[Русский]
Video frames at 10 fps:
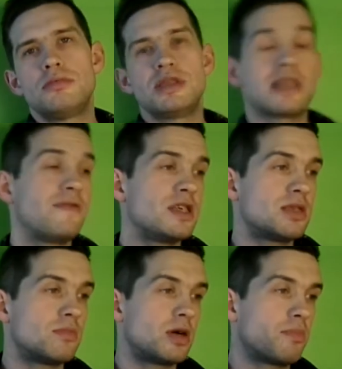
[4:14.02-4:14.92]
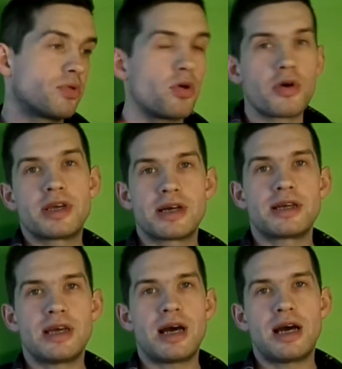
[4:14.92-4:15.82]
независимо, блогер
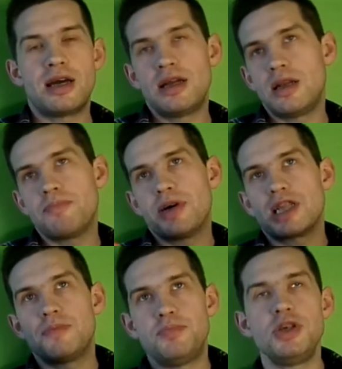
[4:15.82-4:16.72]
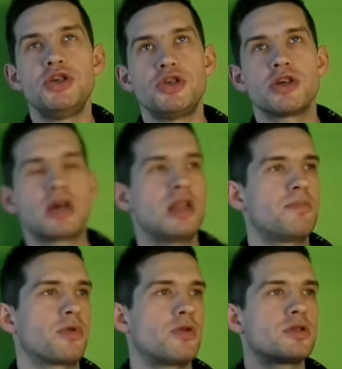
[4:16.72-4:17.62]
я или подписчик, или
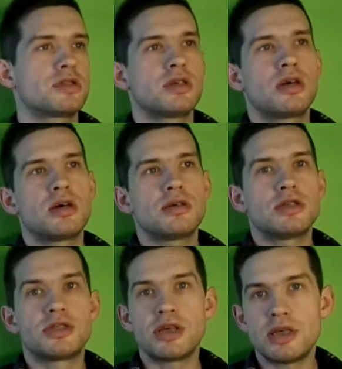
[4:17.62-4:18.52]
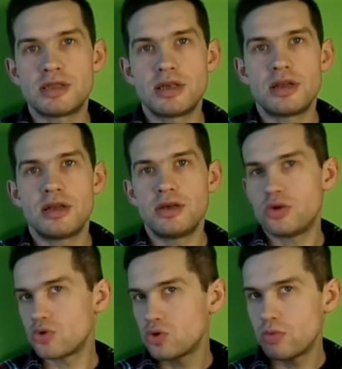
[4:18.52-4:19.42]
просто зритель
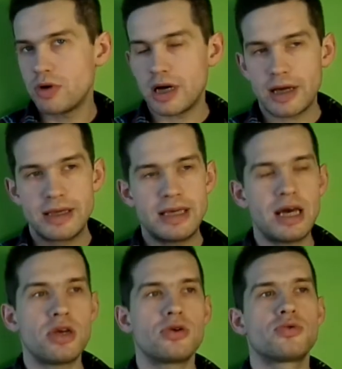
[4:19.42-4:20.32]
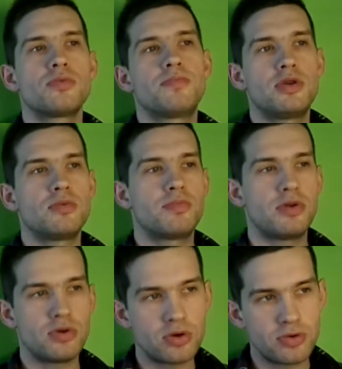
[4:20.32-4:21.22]
Ютуба, я Ютуб
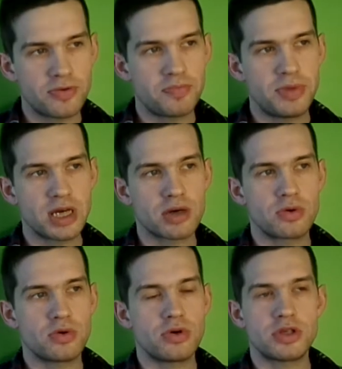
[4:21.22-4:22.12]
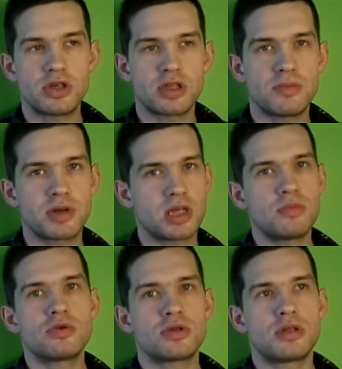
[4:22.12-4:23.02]
люблю в первую очередь не
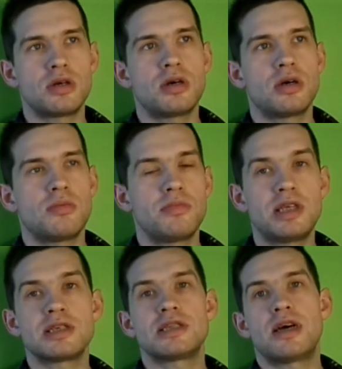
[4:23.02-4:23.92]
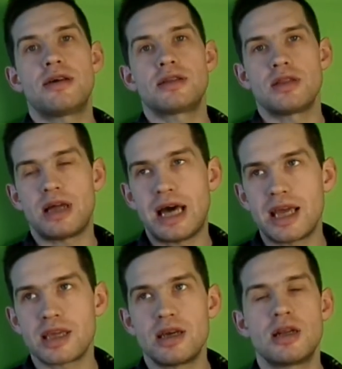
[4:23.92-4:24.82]
потому, что мне ставят
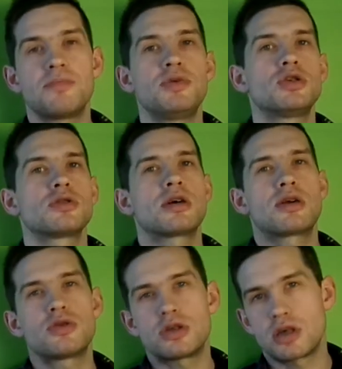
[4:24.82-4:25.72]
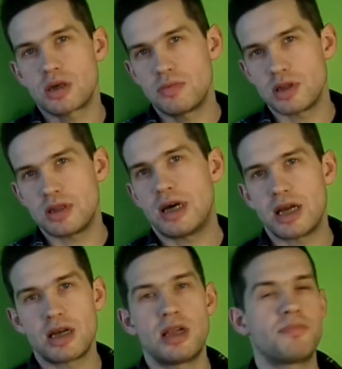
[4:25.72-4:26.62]
лайки, или пишут хорошие
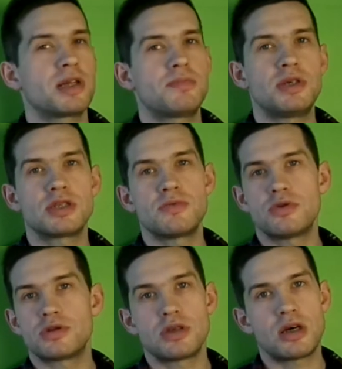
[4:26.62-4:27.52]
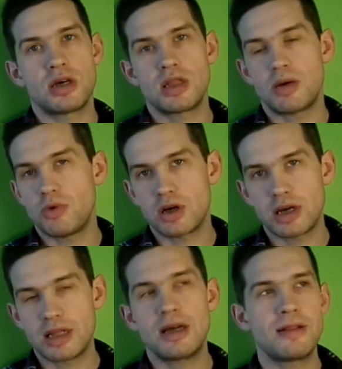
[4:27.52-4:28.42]
комментарии, или подписываются на мой
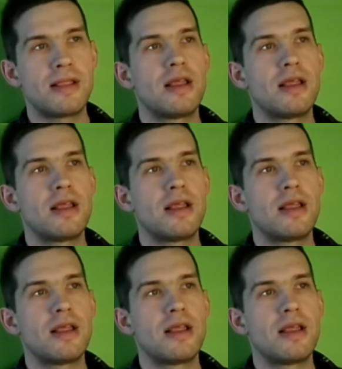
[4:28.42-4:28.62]
канал,